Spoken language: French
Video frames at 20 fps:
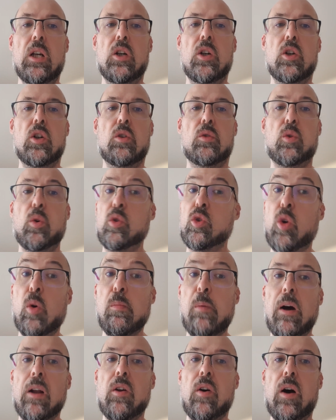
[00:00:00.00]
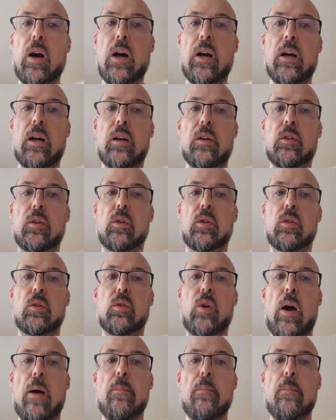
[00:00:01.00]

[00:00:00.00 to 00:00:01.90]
Euh, donc on parlera euh,